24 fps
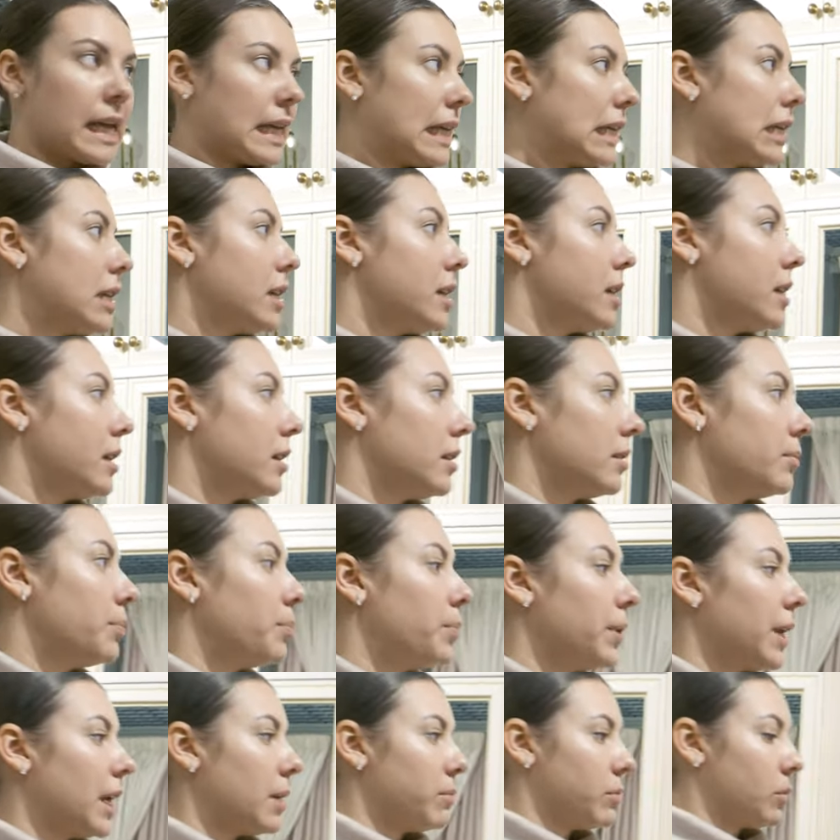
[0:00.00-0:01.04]
И
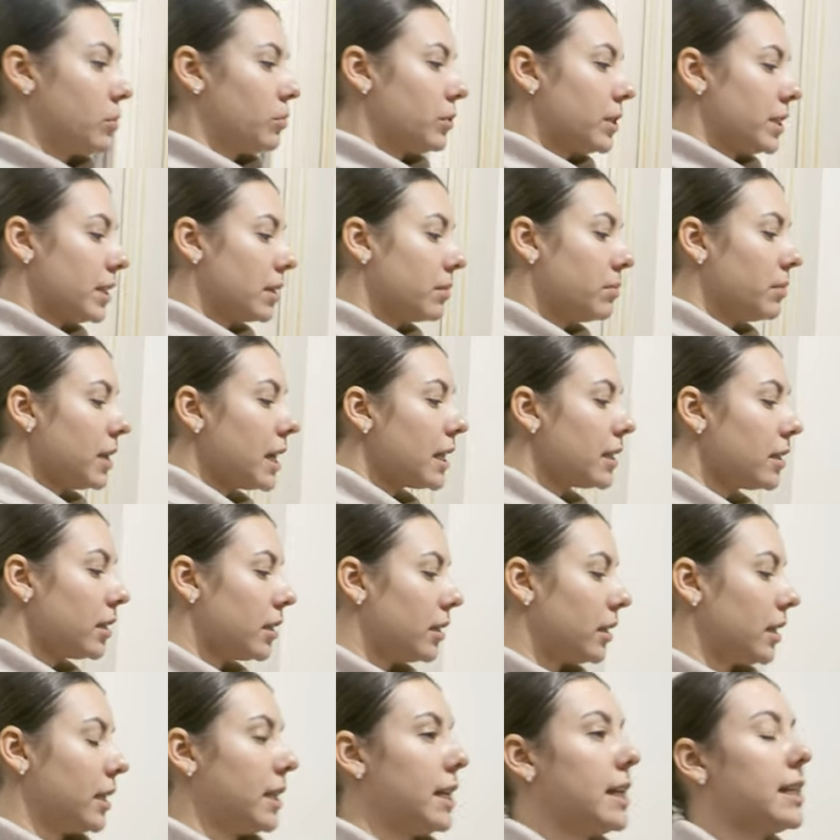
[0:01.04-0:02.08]
премиум сегмент
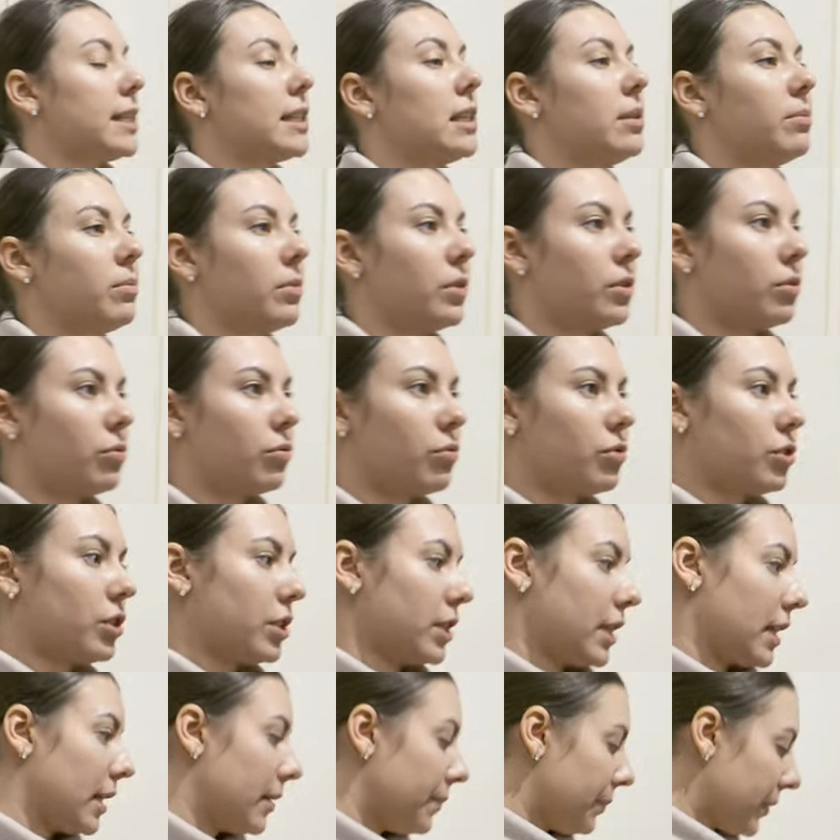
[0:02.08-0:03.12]
это если мы
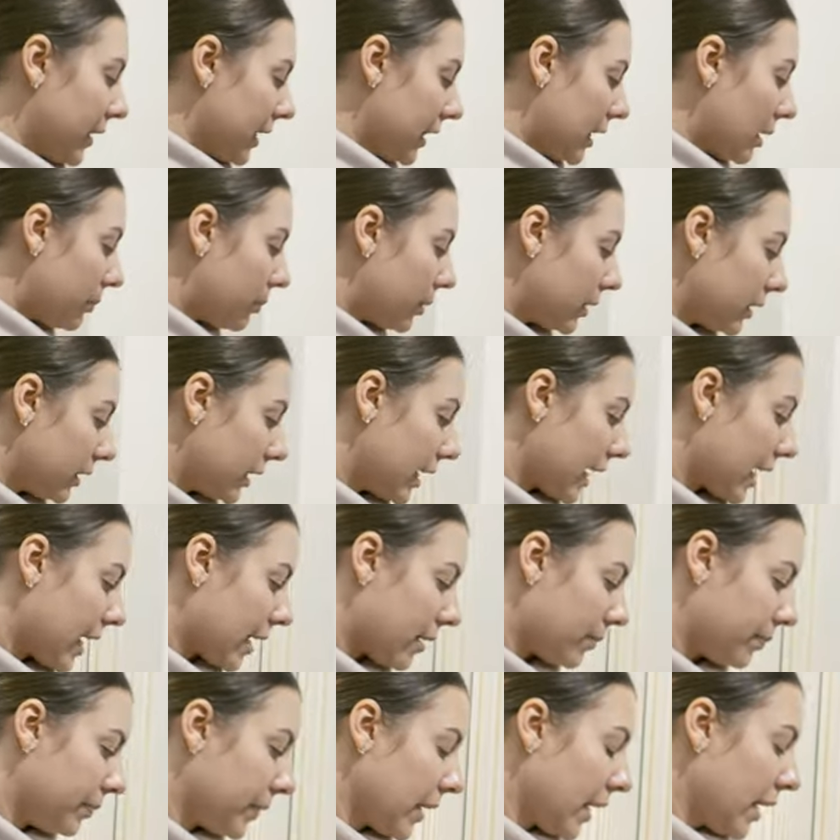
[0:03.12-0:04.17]
уже
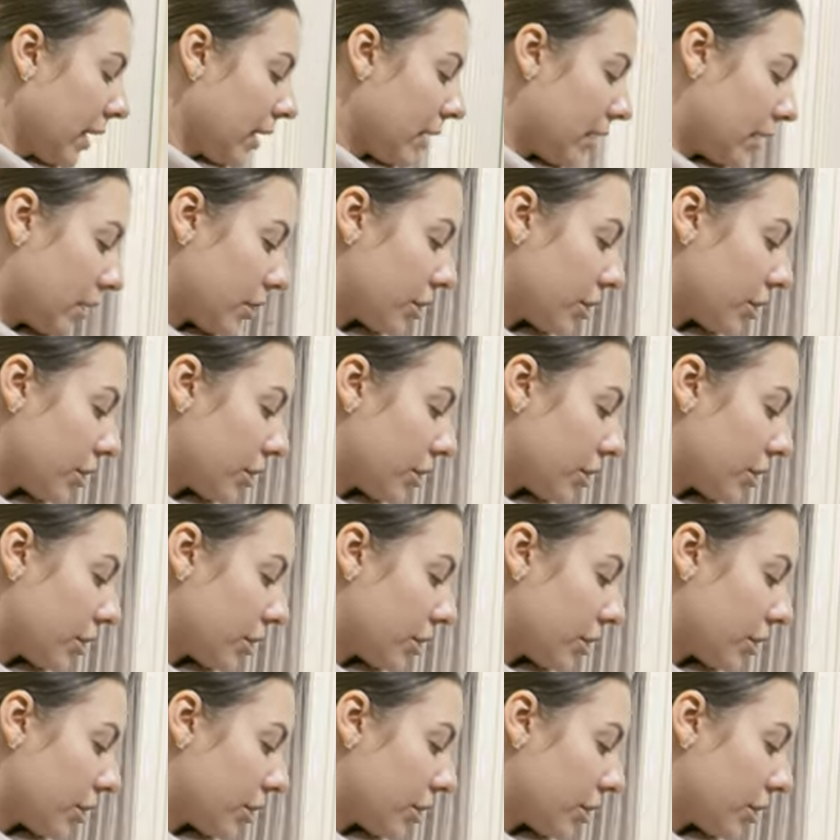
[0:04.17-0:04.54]
дополняем а,